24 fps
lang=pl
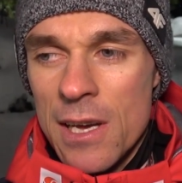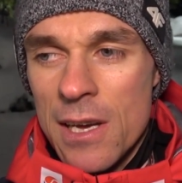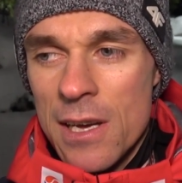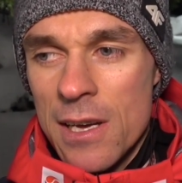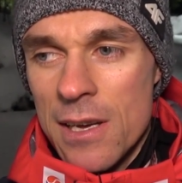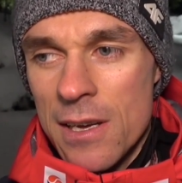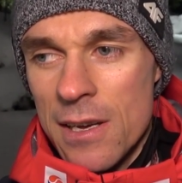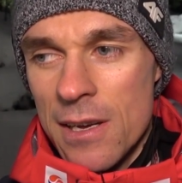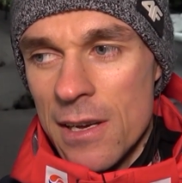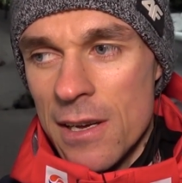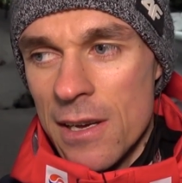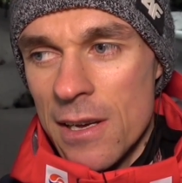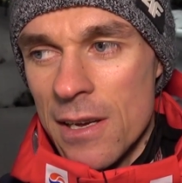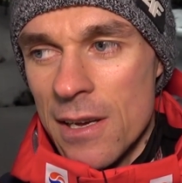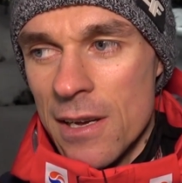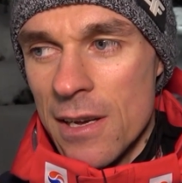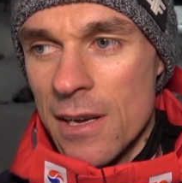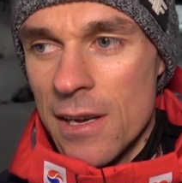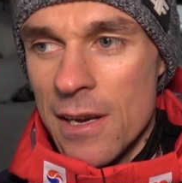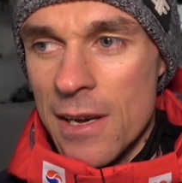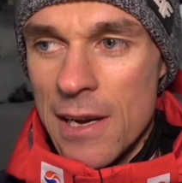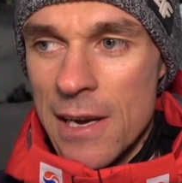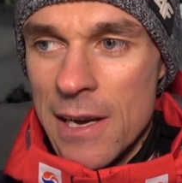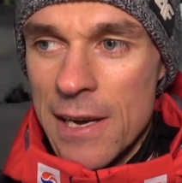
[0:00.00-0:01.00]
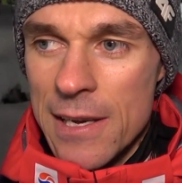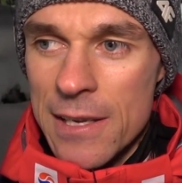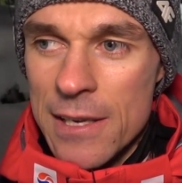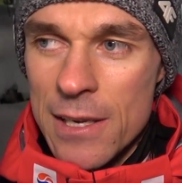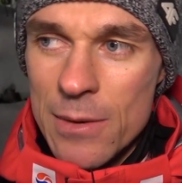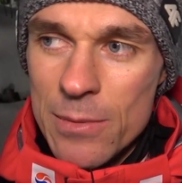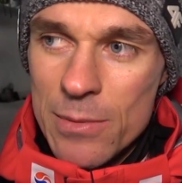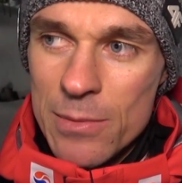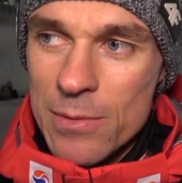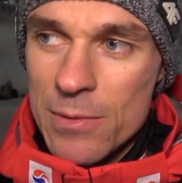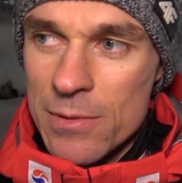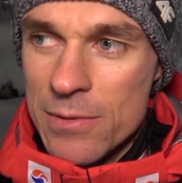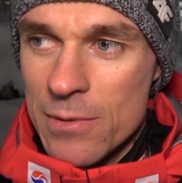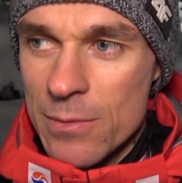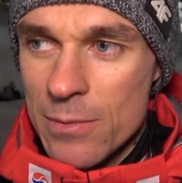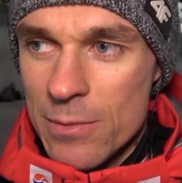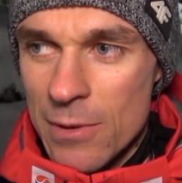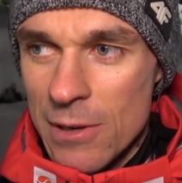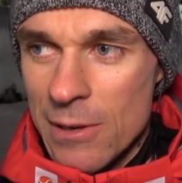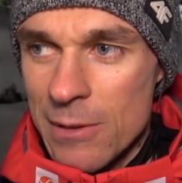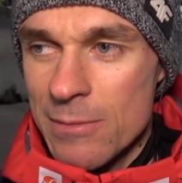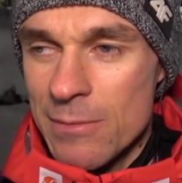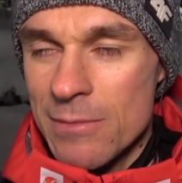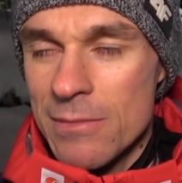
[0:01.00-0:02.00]
e, a ja po prostu
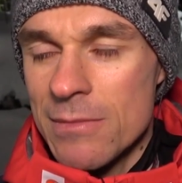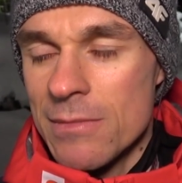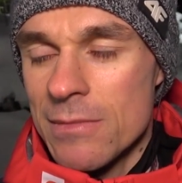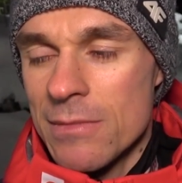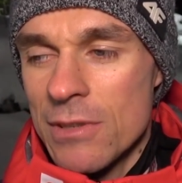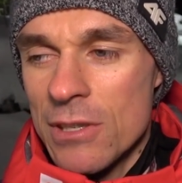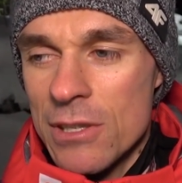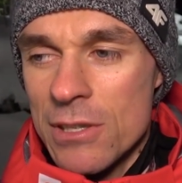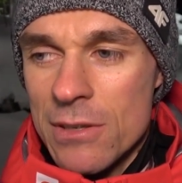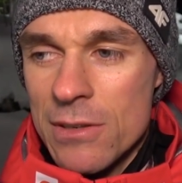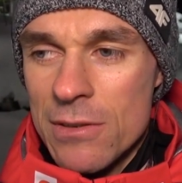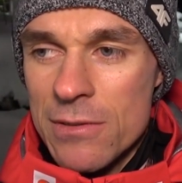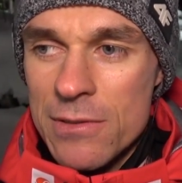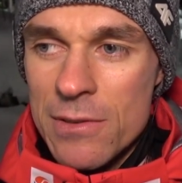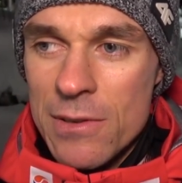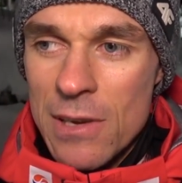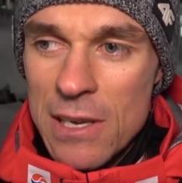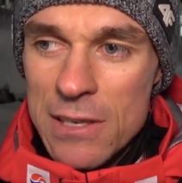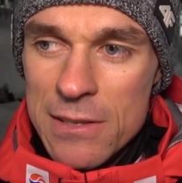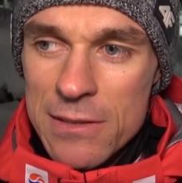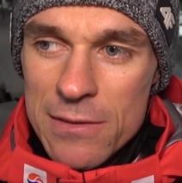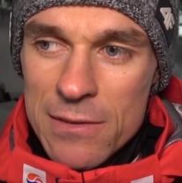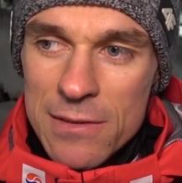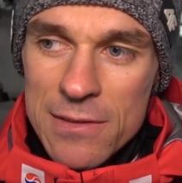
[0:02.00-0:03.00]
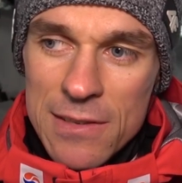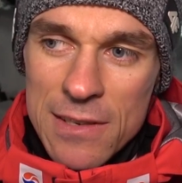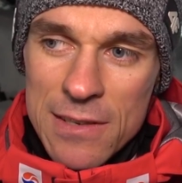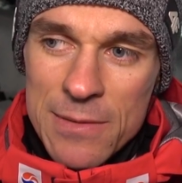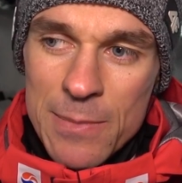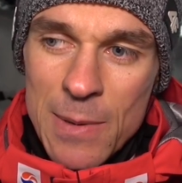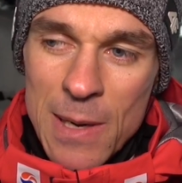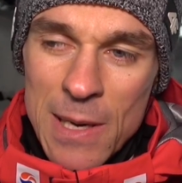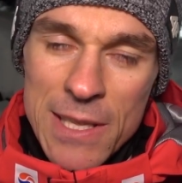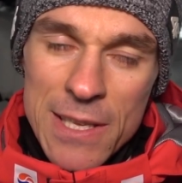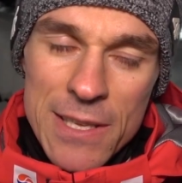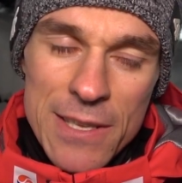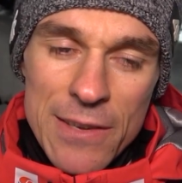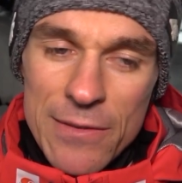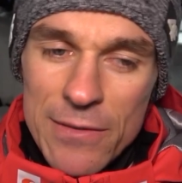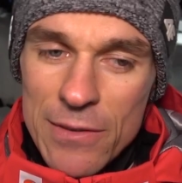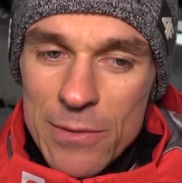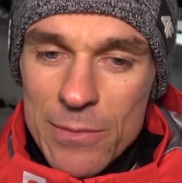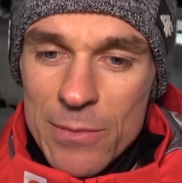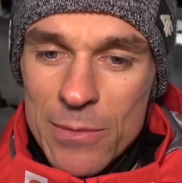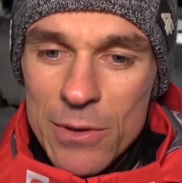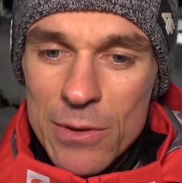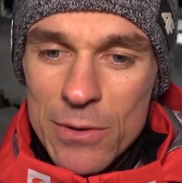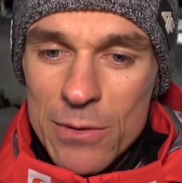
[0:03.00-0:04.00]
byłem gdzieś rozkojarzony, zaspany, nie
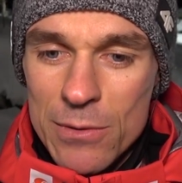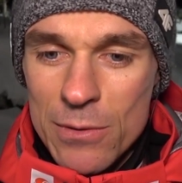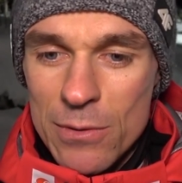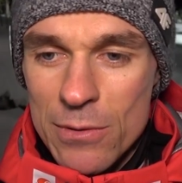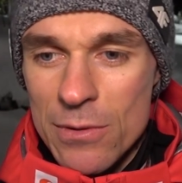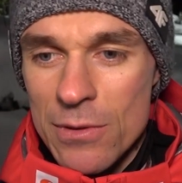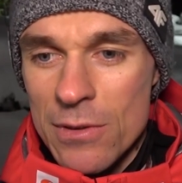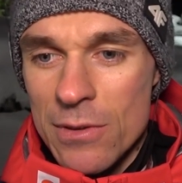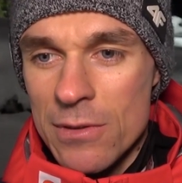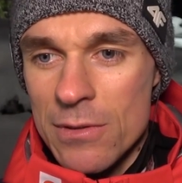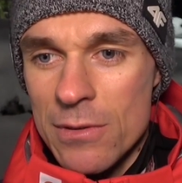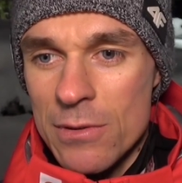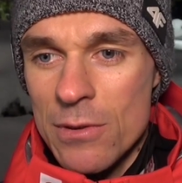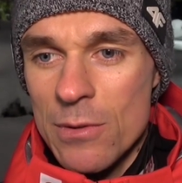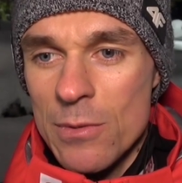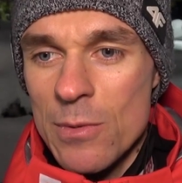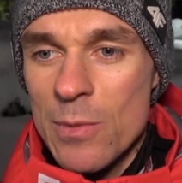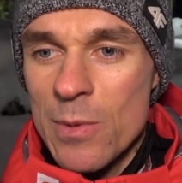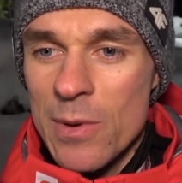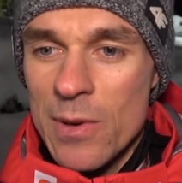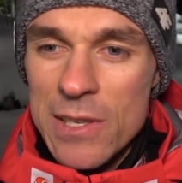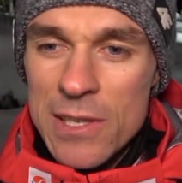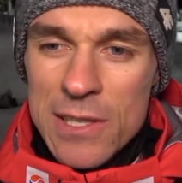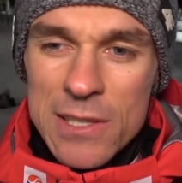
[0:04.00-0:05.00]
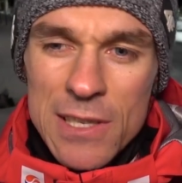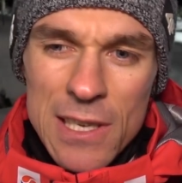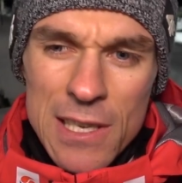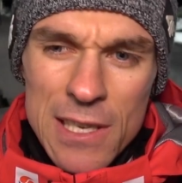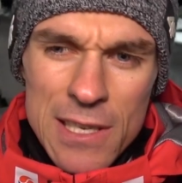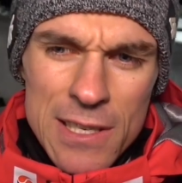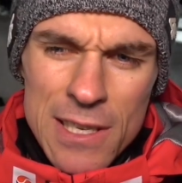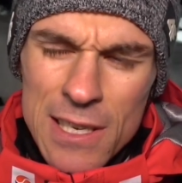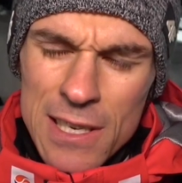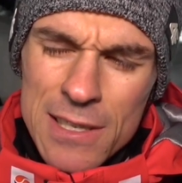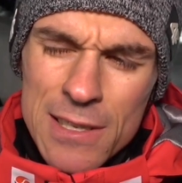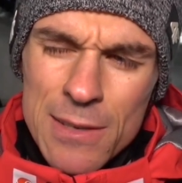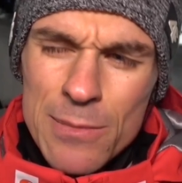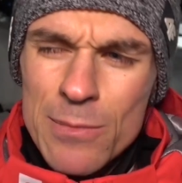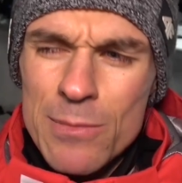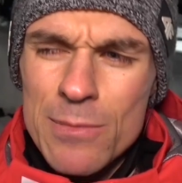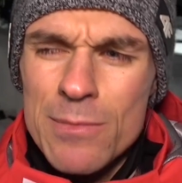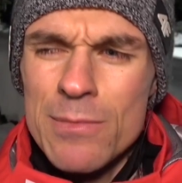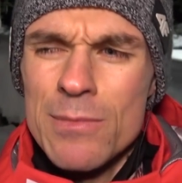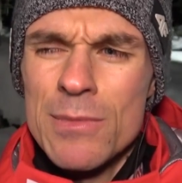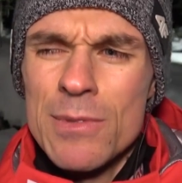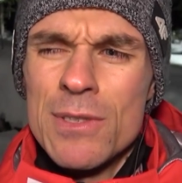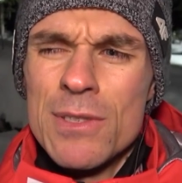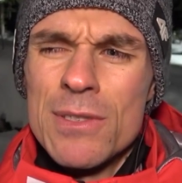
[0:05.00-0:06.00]
wiem, no trudno, trudno mi powiedzieć, ale nie chcę
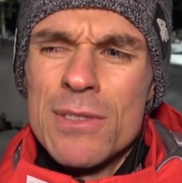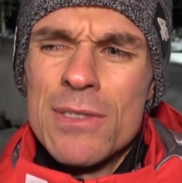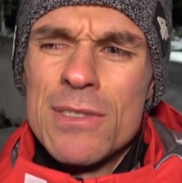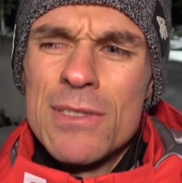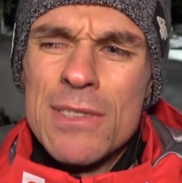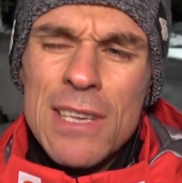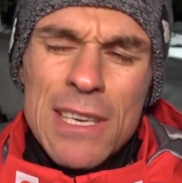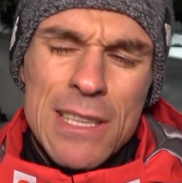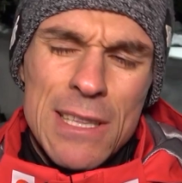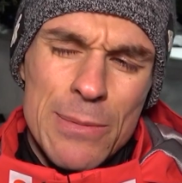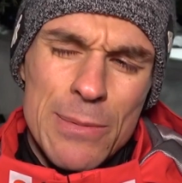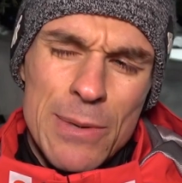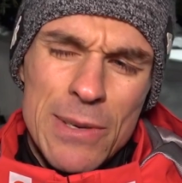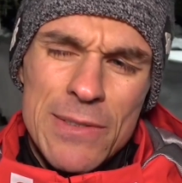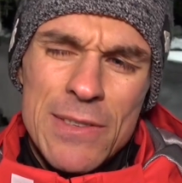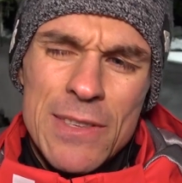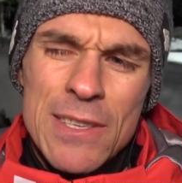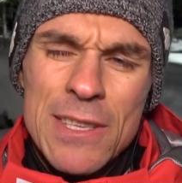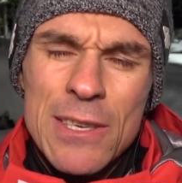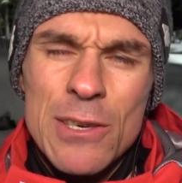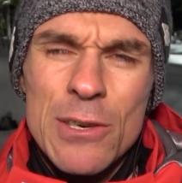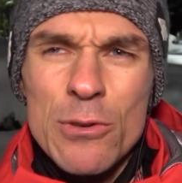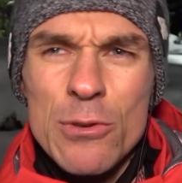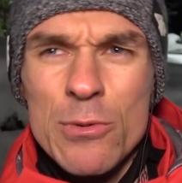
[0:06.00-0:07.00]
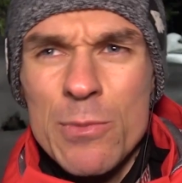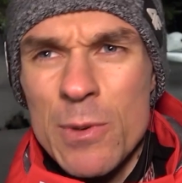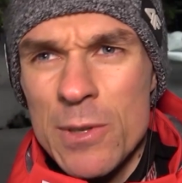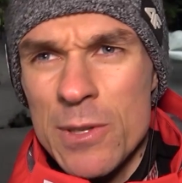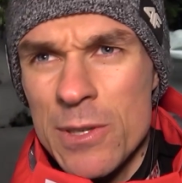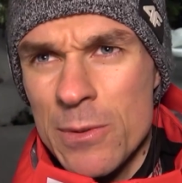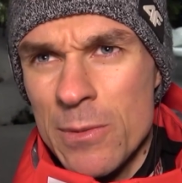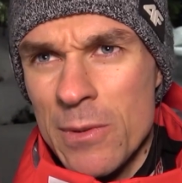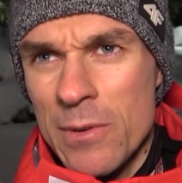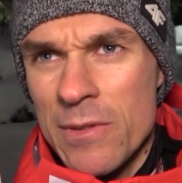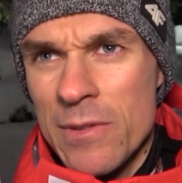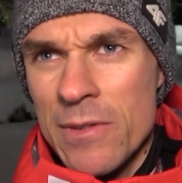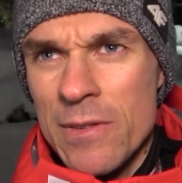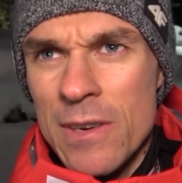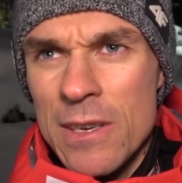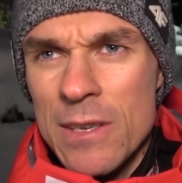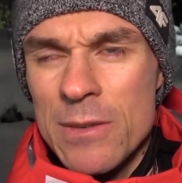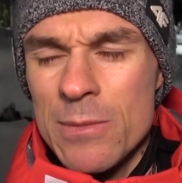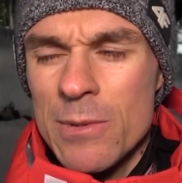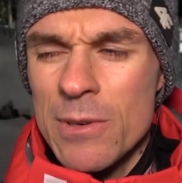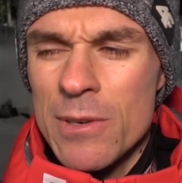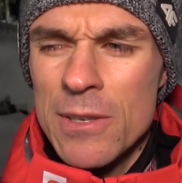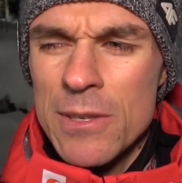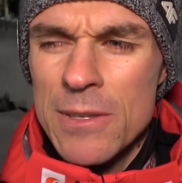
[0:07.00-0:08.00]
tak naprawdę tego już
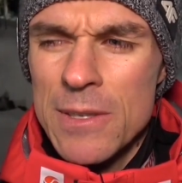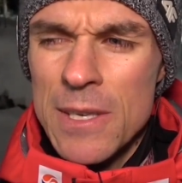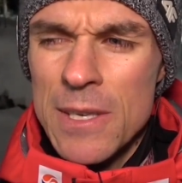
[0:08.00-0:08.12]
podsumowywać, bo,